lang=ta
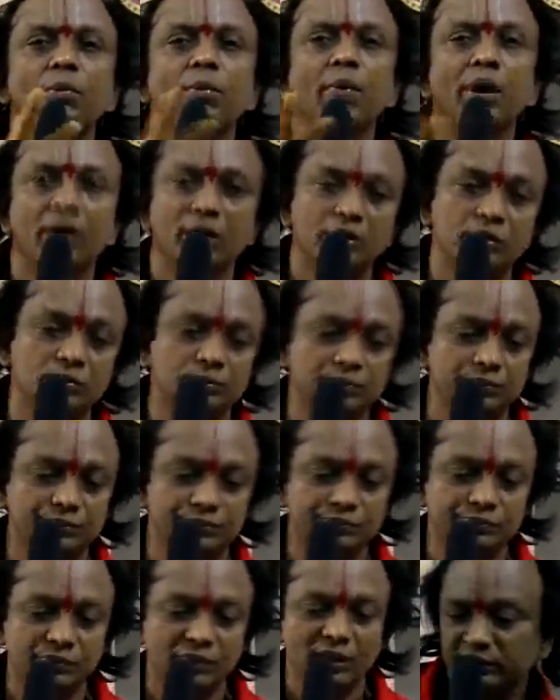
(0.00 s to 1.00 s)
மாறும்
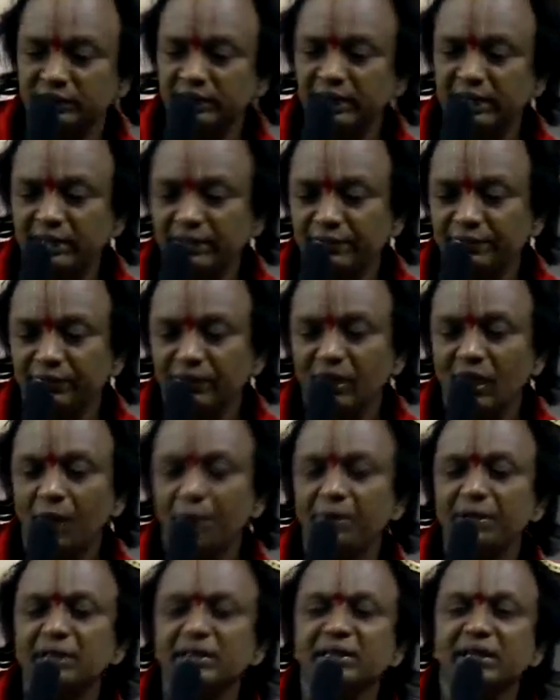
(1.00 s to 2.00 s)
ஏன்
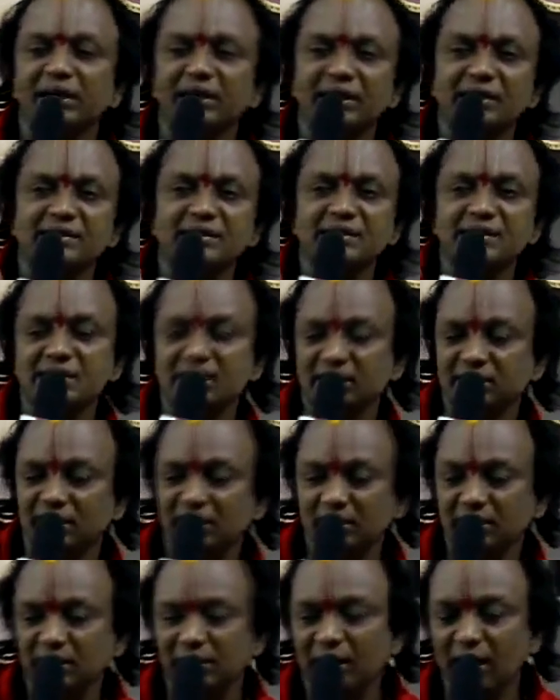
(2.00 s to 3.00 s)
அப்படியே இந்த ரசம்
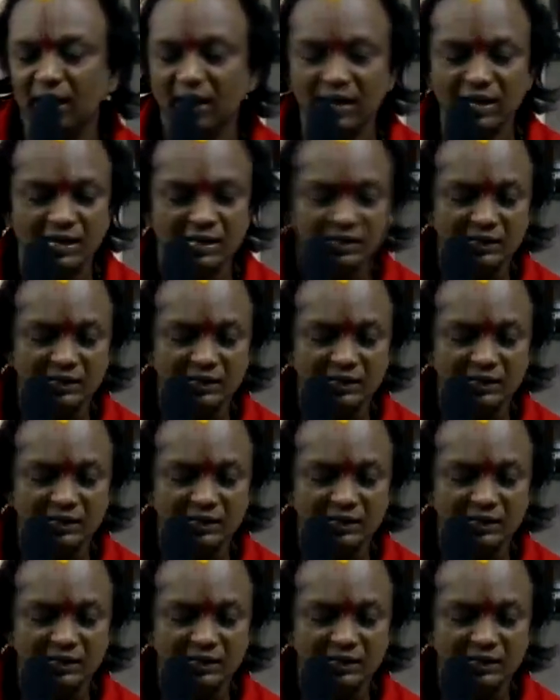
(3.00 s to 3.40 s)
சேர்ந்துருக்கறனால